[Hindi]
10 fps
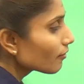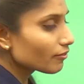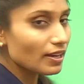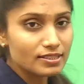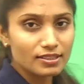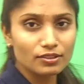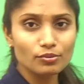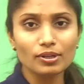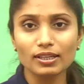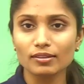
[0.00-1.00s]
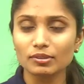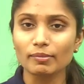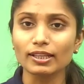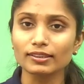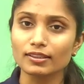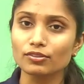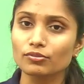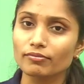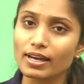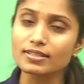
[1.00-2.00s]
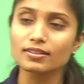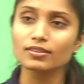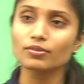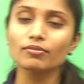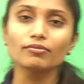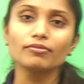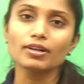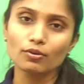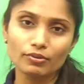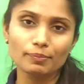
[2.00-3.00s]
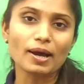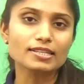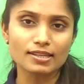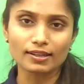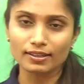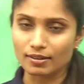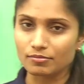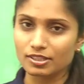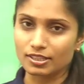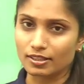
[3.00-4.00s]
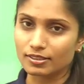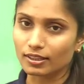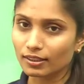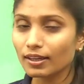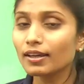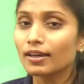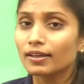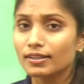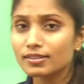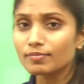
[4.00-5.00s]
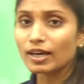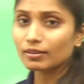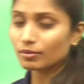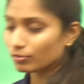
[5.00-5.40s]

व्यास नदी को कल हमने बात की थी तो व्यास नदी को विपासा के नाम से जाना जाता है इस बारे में हम